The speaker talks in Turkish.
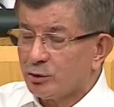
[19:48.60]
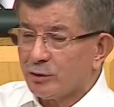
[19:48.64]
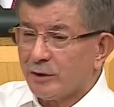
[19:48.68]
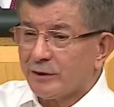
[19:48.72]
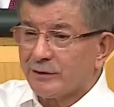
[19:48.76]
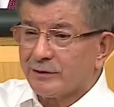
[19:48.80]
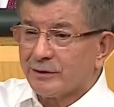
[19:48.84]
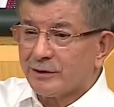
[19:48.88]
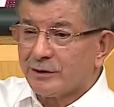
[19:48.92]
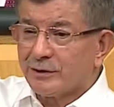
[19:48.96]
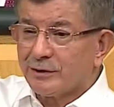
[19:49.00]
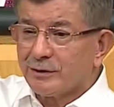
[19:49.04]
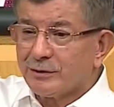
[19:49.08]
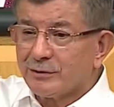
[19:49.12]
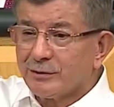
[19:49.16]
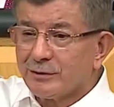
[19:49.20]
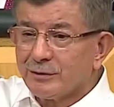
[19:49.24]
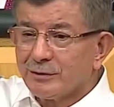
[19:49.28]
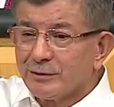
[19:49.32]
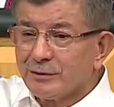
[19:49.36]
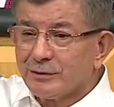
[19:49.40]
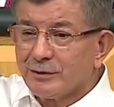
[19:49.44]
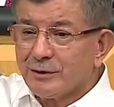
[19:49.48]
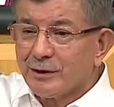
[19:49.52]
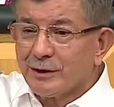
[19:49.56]
Şu anda
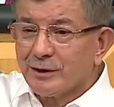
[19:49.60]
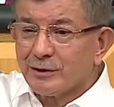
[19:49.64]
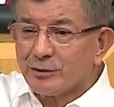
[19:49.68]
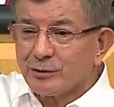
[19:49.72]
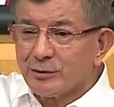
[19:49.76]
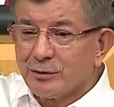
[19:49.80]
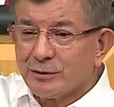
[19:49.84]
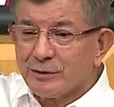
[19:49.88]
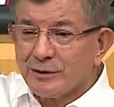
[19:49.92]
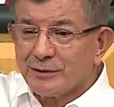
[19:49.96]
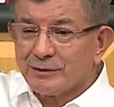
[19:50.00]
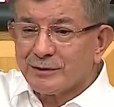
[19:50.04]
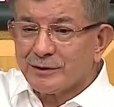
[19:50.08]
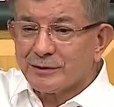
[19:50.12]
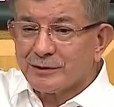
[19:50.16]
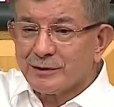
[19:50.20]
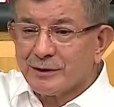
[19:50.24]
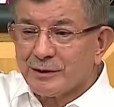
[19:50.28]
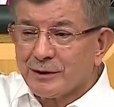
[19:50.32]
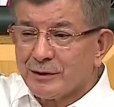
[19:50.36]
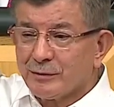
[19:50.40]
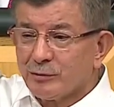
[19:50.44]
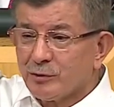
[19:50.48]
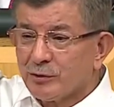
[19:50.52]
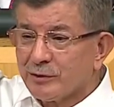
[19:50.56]
gidin Karas Organize
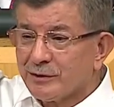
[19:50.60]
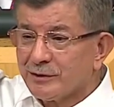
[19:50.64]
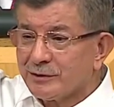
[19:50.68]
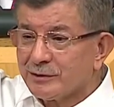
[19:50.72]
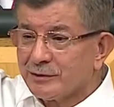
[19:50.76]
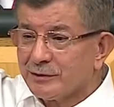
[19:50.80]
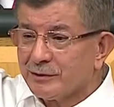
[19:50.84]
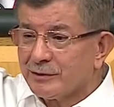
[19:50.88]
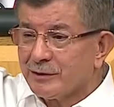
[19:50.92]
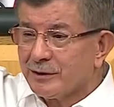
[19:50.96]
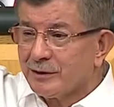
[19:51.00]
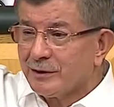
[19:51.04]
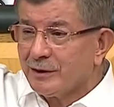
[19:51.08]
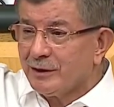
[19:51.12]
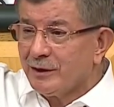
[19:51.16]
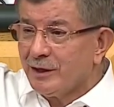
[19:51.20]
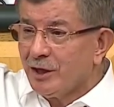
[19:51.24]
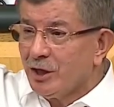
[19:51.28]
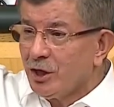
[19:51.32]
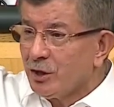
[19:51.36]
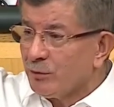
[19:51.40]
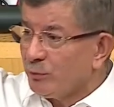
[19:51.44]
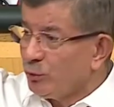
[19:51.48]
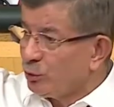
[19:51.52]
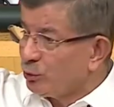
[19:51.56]
Sanayi Bölgesi'nde
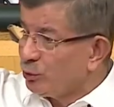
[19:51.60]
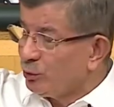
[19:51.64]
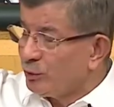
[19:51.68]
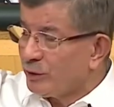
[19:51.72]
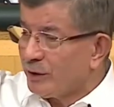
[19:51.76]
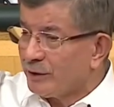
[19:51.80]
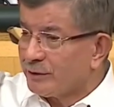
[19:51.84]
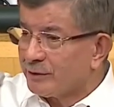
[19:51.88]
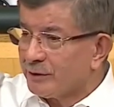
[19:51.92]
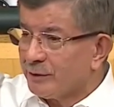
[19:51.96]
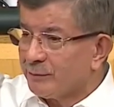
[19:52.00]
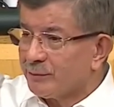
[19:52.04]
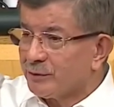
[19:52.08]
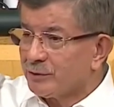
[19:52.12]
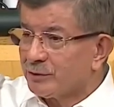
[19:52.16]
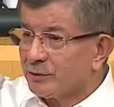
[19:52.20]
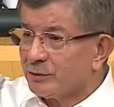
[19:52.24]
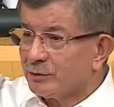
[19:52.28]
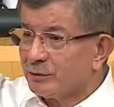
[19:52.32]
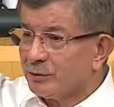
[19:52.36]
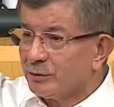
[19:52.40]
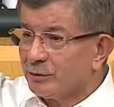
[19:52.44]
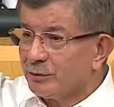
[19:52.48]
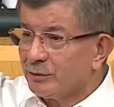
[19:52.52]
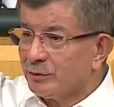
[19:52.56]
bütün altyapı
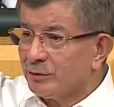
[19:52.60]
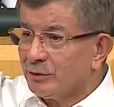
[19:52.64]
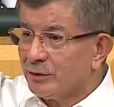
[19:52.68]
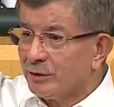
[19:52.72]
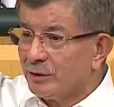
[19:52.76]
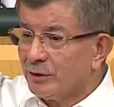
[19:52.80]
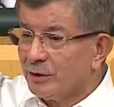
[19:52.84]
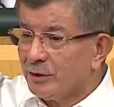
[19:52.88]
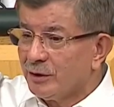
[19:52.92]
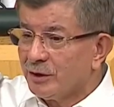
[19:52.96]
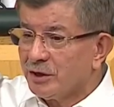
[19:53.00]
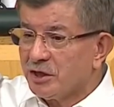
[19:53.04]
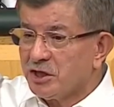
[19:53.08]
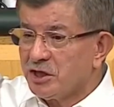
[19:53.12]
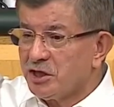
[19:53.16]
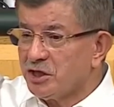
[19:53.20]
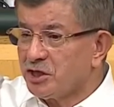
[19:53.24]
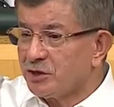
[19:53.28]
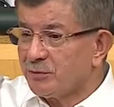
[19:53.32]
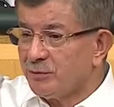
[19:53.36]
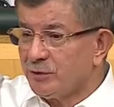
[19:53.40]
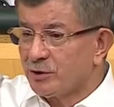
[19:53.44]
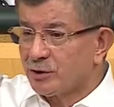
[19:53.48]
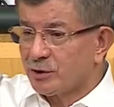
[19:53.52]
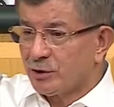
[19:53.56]
söküldü.
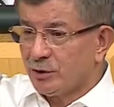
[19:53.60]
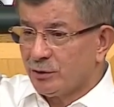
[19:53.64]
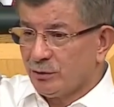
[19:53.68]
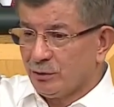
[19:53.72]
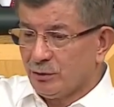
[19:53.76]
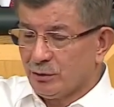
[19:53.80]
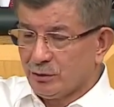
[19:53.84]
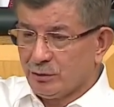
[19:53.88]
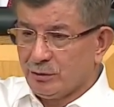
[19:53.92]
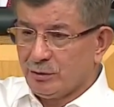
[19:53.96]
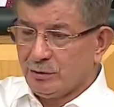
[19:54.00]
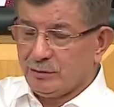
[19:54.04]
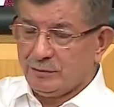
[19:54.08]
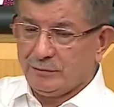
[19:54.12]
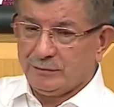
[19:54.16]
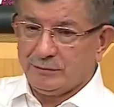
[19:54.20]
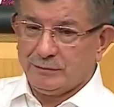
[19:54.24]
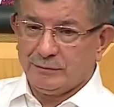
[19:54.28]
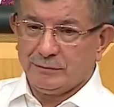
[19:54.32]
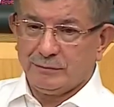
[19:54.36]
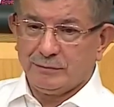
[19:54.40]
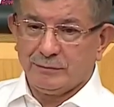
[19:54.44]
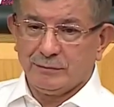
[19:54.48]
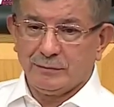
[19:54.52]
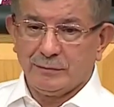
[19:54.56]
Hiçbir şey yok.
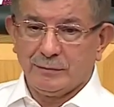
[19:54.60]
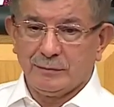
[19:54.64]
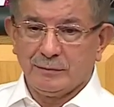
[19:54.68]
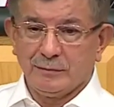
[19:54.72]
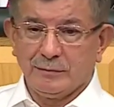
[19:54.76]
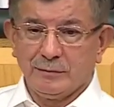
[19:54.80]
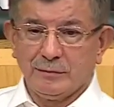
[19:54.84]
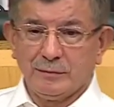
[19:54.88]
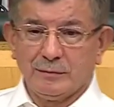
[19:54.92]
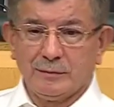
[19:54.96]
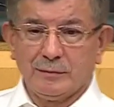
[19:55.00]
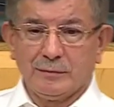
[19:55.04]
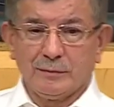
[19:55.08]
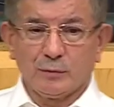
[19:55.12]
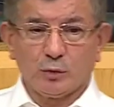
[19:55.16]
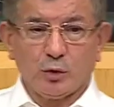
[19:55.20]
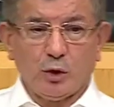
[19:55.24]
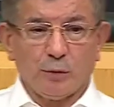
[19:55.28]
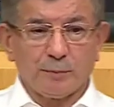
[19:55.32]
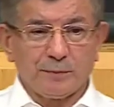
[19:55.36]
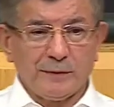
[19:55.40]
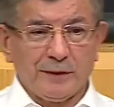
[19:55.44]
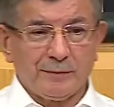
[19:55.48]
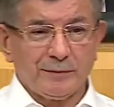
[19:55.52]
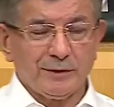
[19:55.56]

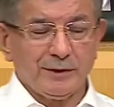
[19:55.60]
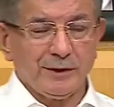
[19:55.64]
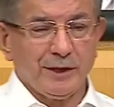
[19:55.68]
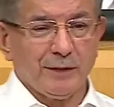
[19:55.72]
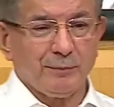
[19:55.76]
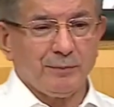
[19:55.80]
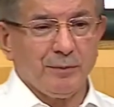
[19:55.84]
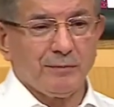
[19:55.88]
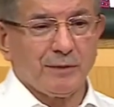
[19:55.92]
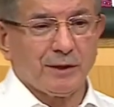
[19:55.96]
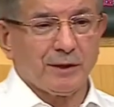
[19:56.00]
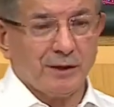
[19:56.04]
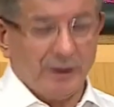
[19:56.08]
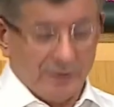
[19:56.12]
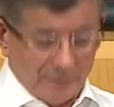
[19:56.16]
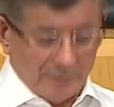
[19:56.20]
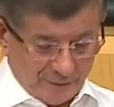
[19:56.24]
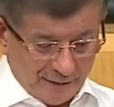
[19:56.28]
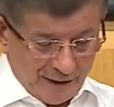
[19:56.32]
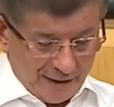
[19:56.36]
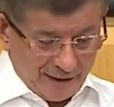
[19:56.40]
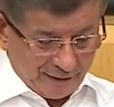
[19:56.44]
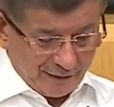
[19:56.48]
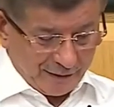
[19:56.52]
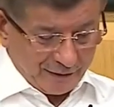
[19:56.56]
Toplamını yapın
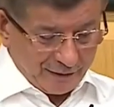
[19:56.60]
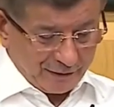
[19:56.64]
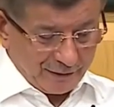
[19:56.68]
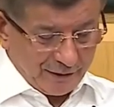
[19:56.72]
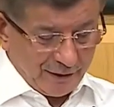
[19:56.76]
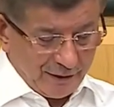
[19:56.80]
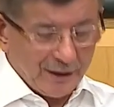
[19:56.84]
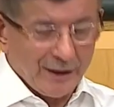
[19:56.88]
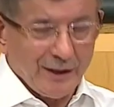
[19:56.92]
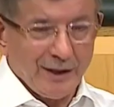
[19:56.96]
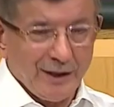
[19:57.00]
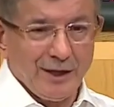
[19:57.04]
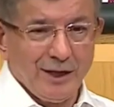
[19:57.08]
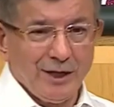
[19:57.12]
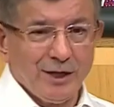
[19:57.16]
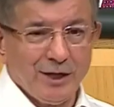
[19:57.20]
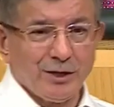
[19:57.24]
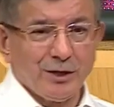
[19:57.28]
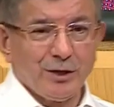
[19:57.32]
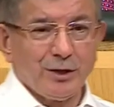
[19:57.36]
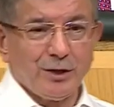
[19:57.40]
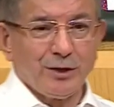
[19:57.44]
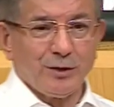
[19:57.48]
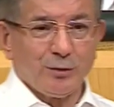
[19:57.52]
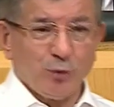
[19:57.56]
bakalım. Neredeyse
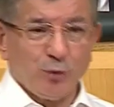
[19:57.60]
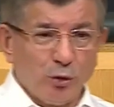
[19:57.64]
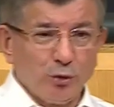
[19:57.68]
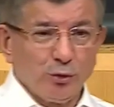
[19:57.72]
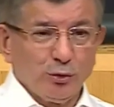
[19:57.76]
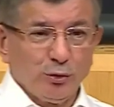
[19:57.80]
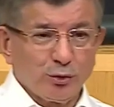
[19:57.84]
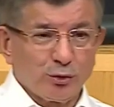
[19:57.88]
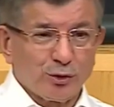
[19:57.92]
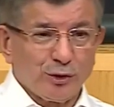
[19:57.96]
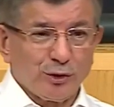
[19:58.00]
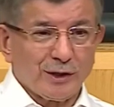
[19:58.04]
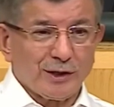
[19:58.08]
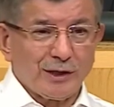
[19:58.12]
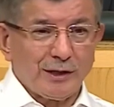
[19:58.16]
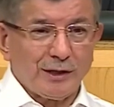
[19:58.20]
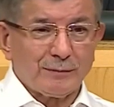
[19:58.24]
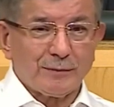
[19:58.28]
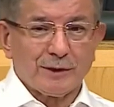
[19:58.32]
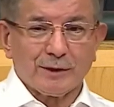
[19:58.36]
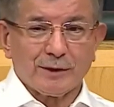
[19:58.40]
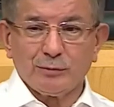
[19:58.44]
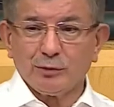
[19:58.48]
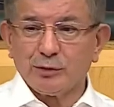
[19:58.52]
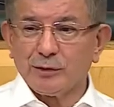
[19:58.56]
o günkü
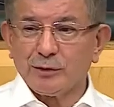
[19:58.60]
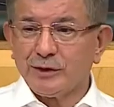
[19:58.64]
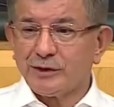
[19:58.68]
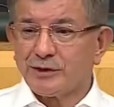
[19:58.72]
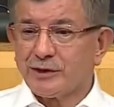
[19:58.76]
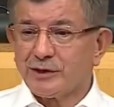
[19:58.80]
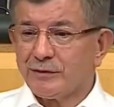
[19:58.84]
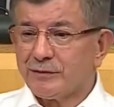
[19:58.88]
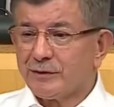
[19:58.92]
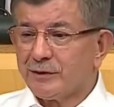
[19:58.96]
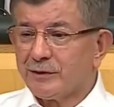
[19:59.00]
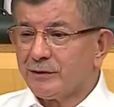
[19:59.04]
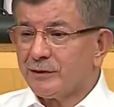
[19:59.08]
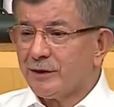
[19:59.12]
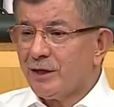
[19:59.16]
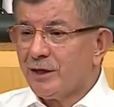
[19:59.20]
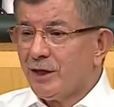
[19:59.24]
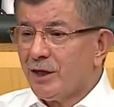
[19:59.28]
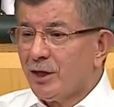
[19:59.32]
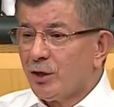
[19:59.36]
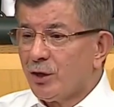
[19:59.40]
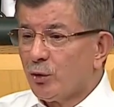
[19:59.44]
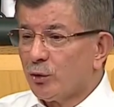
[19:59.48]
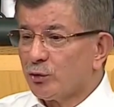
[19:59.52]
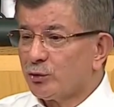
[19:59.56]
rakamları bugüne
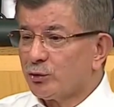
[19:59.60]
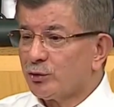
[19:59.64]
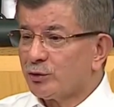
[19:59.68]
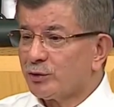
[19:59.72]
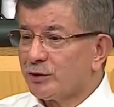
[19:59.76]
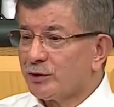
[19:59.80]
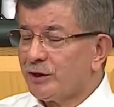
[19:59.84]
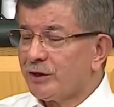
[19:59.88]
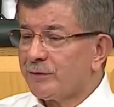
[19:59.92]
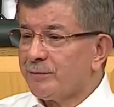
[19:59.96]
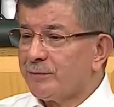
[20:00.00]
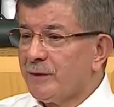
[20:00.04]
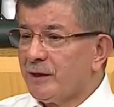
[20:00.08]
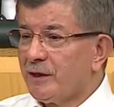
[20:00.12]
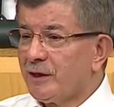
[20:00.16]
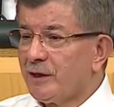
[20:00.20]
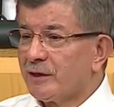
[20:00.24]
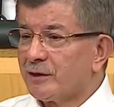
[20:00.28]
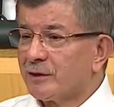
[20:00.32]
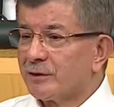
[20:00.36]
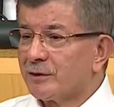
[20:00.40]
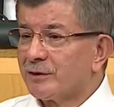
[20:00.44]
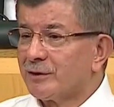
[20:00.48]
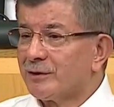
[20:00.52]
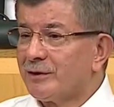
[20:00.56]
çevirin 30-40
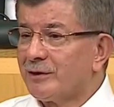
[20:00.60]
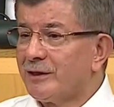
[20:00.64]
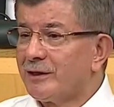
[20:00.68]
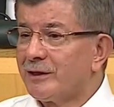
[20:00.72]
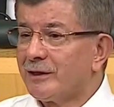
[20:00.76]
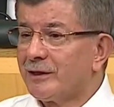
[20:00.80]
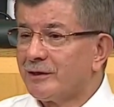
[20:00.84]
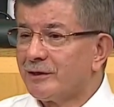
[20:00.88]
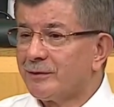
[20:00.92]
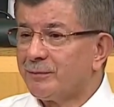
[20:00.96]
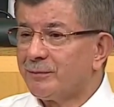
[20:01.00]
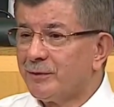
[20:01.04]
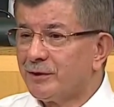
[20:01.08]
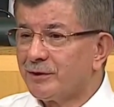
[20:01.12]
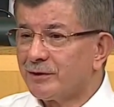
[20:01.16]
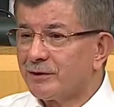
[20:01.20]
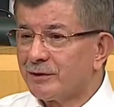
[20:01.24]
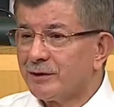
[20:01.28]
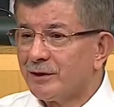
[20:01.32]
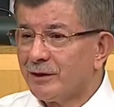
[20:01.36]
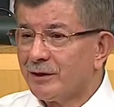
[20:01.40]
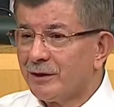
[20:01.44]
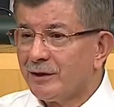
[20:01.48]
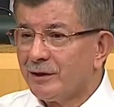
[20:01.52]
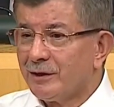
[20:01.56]
milyar liralık
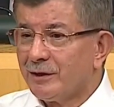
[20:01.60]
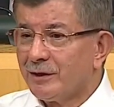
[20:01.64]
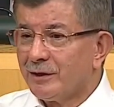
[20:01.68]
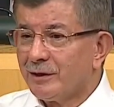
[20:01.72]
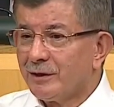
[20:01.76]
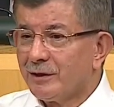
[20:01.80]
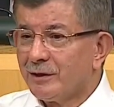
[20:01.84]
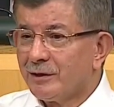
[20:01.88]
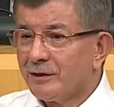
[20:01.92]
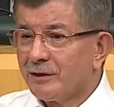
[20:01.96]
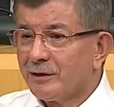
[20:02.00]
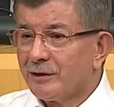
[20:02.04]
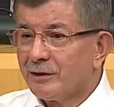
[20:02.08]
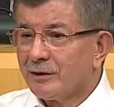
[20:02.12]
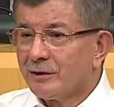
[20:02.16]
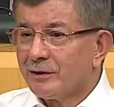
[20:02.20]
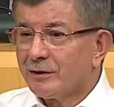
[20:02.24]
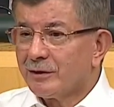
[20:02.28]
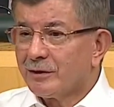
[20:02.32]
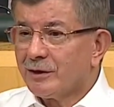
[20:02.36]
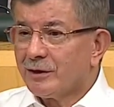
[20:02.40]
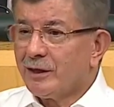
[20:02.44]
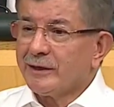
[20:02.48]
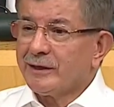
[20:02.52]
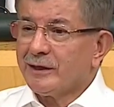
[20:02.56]
bir
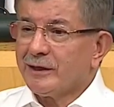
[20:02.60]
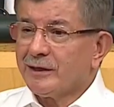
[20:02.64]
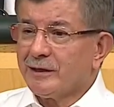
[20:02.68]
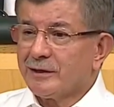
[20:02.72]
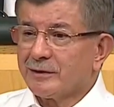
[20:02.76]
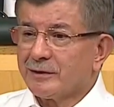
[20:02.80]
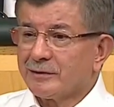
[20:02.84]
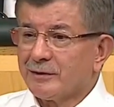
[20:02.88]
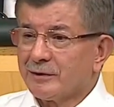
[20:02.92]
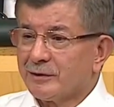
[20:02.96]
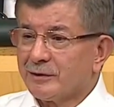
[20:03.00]
kaynak